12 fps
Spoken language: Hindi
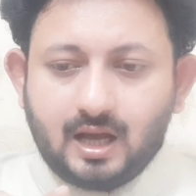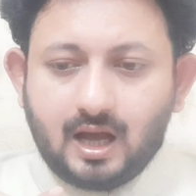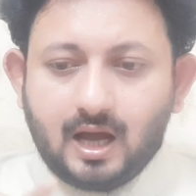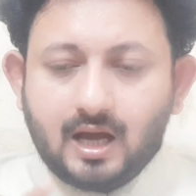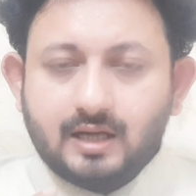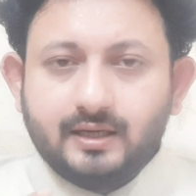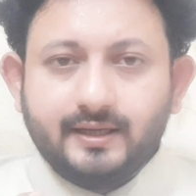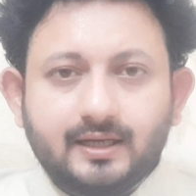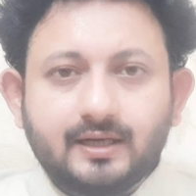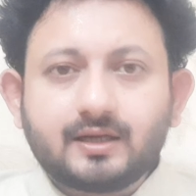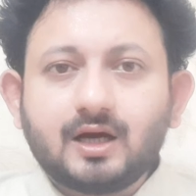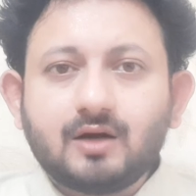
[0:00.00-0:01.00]
आर
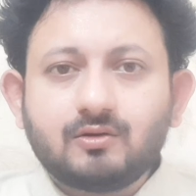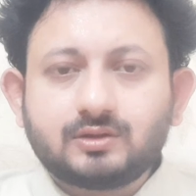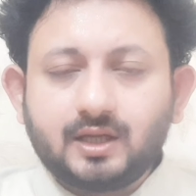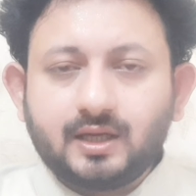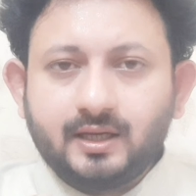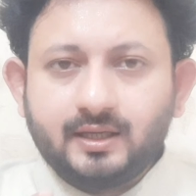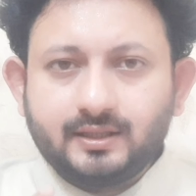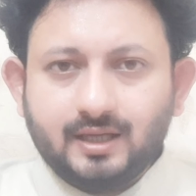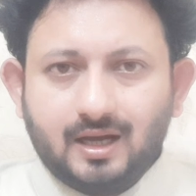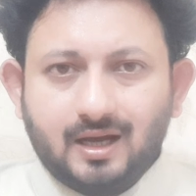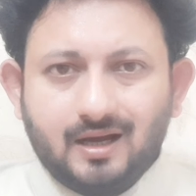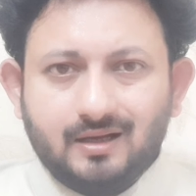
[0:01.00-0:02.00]
लिखा होता है या
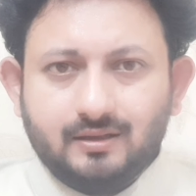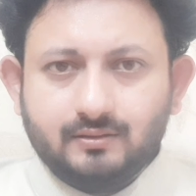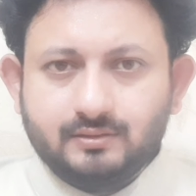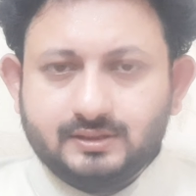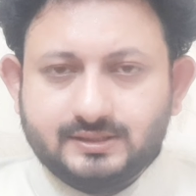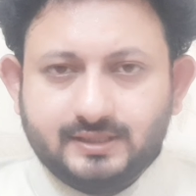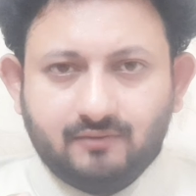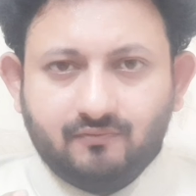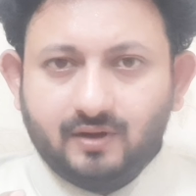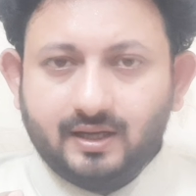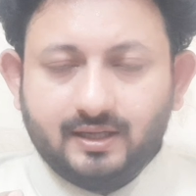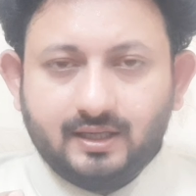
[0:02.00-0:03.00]
आर जेड
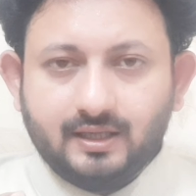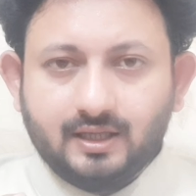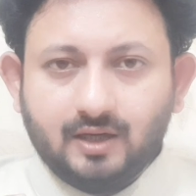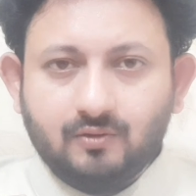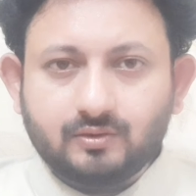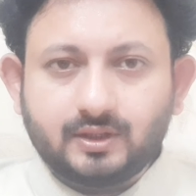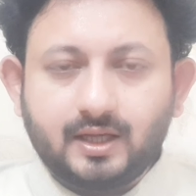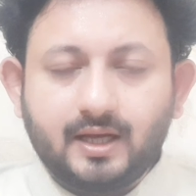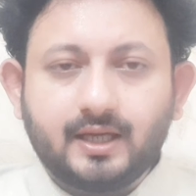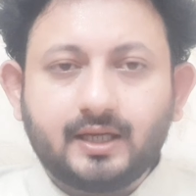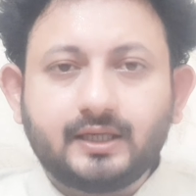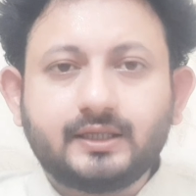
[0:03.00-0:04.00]
वगैरह लिखा होता है
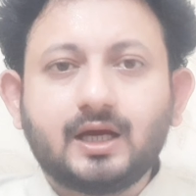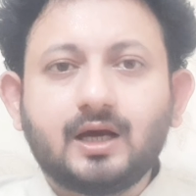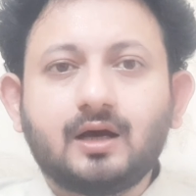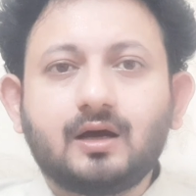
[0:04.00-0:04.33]
यानी या